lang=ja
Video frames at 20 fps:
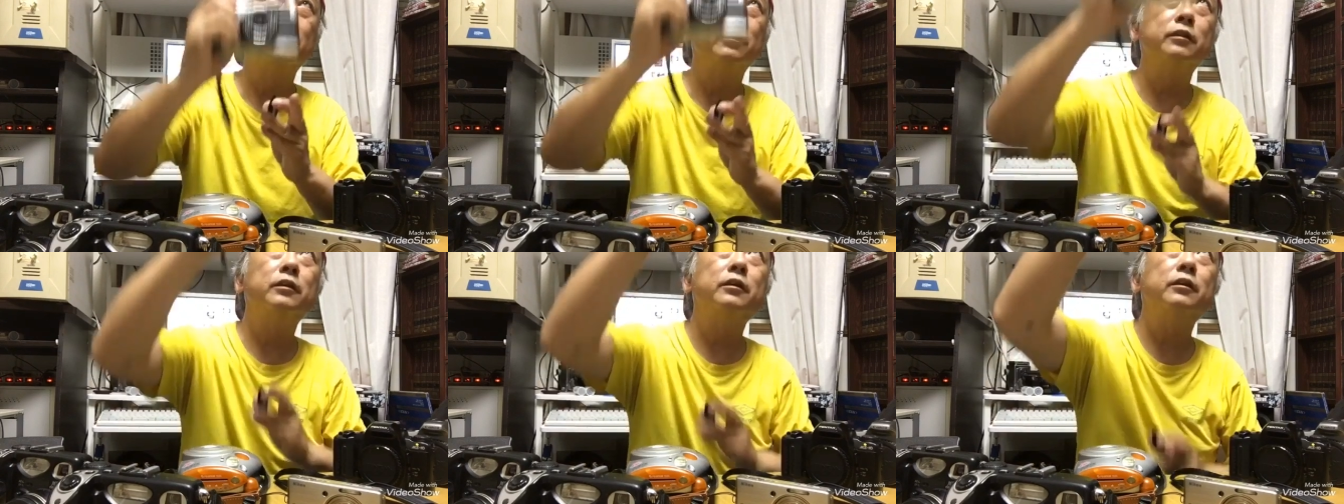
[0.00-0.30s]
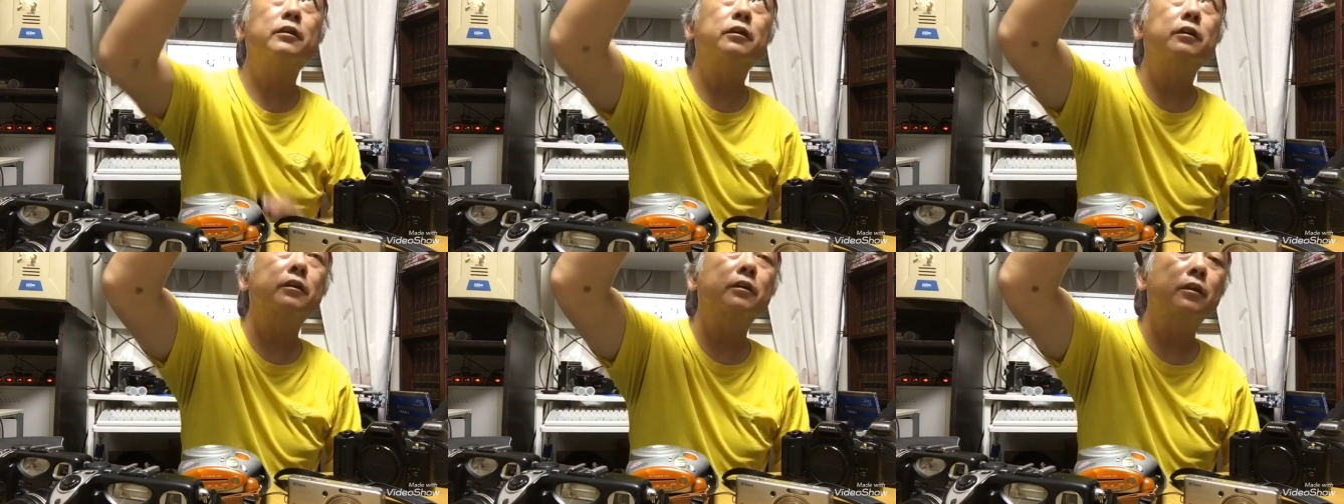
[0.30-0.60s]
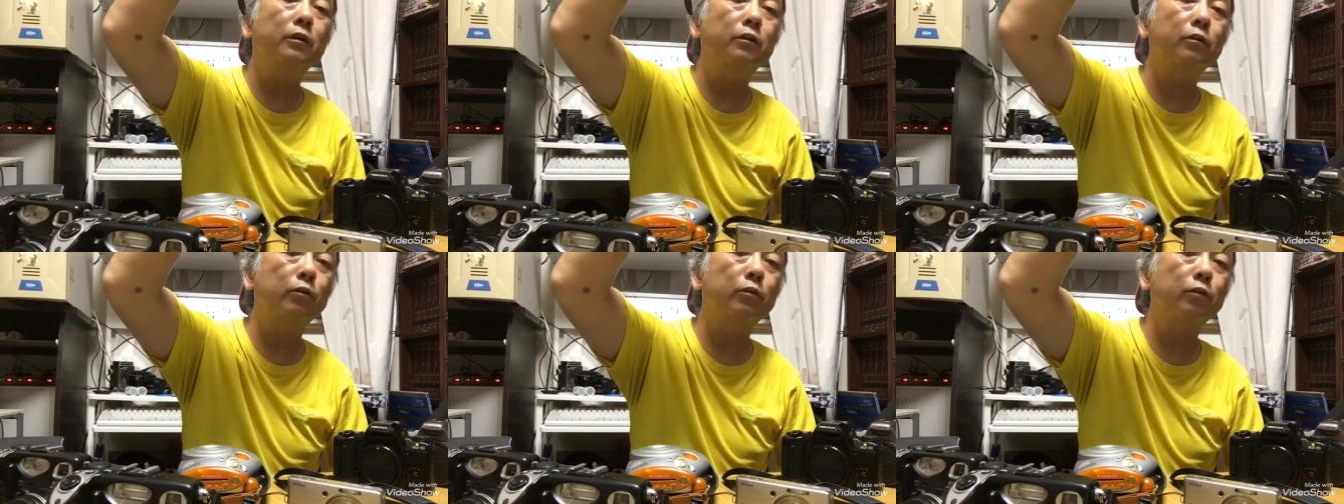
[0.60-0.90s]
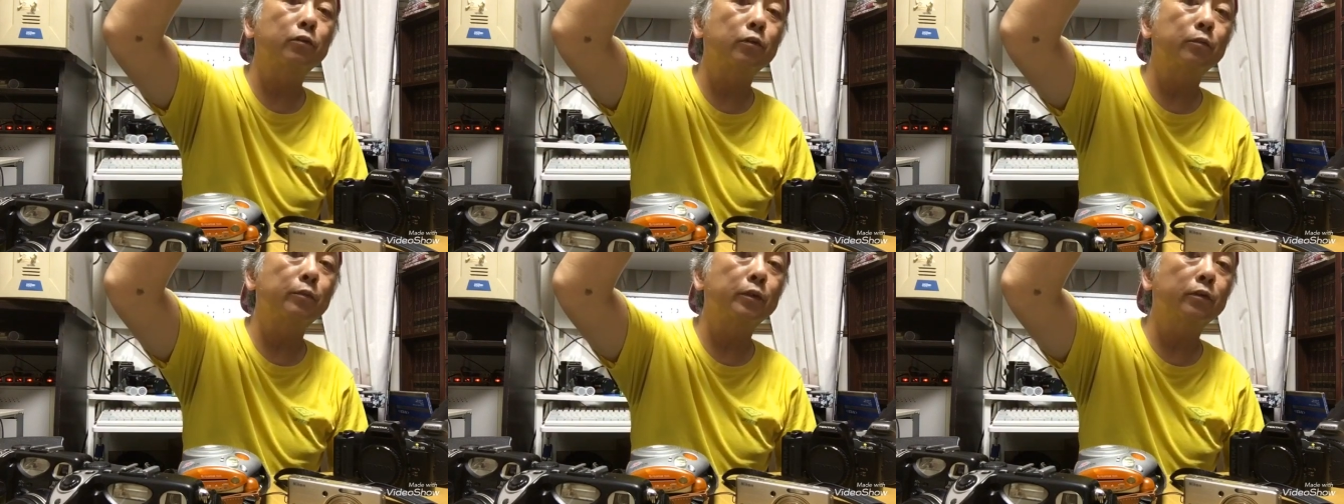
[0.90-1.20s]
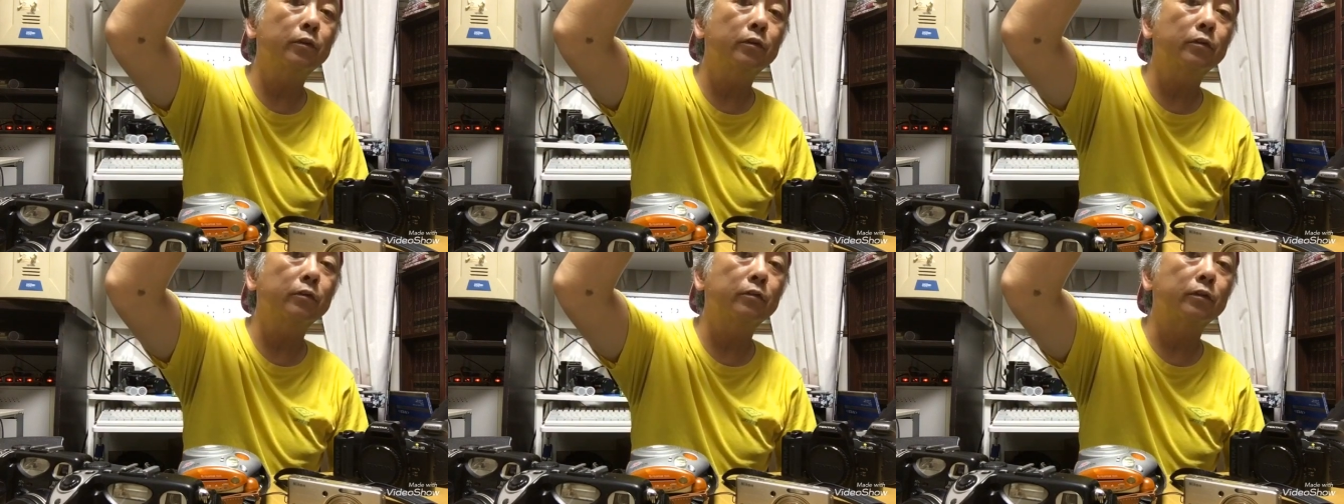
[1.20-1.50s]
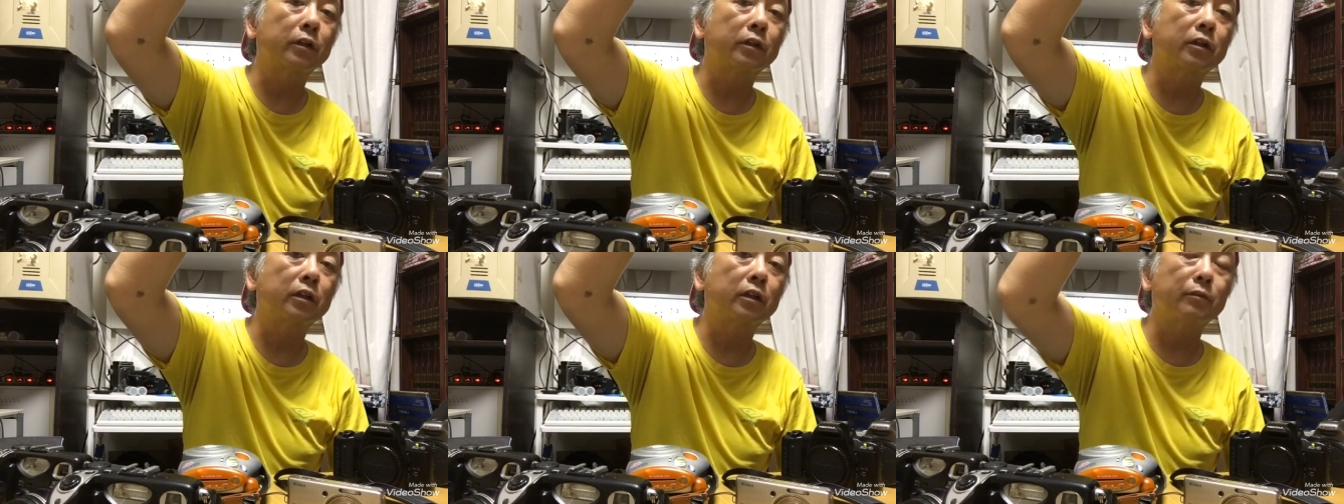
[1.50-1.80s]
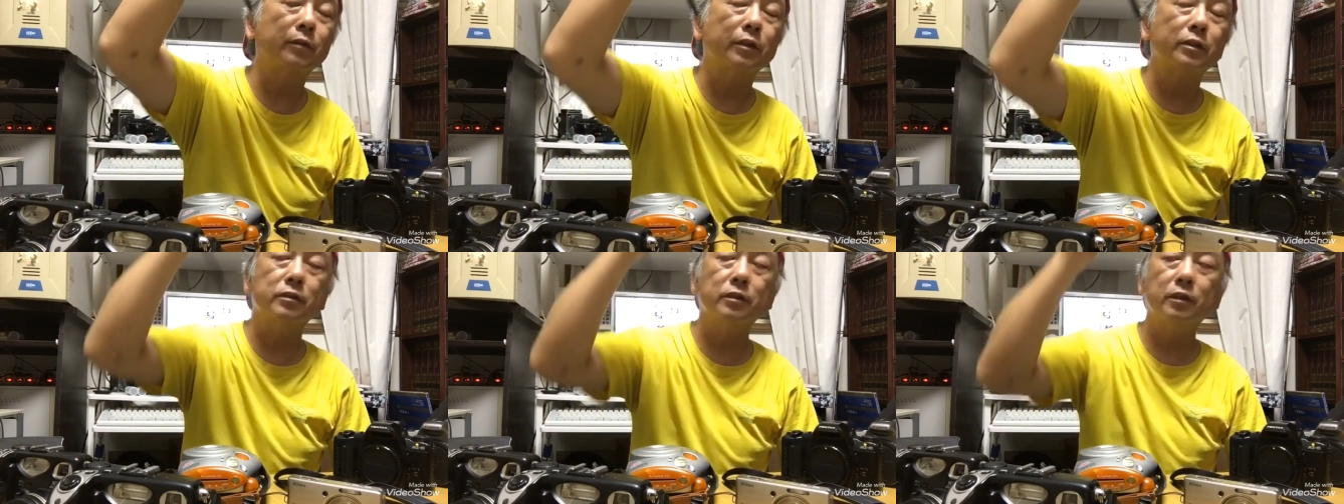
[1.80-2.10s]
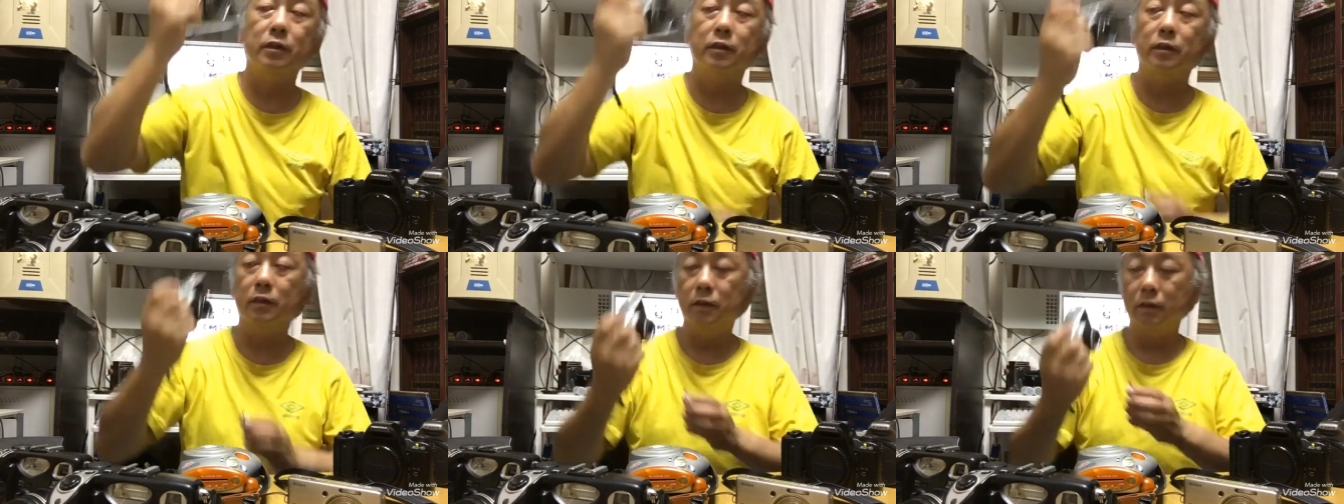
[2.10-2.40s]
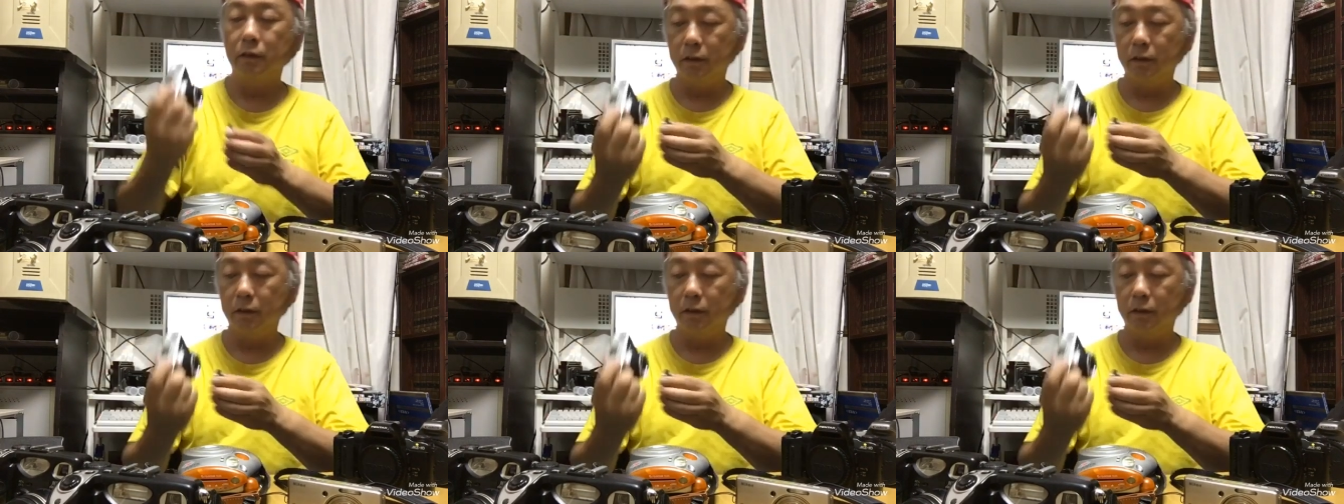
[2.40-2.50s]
で、蛍光灯を見ると、ほら、切れますね。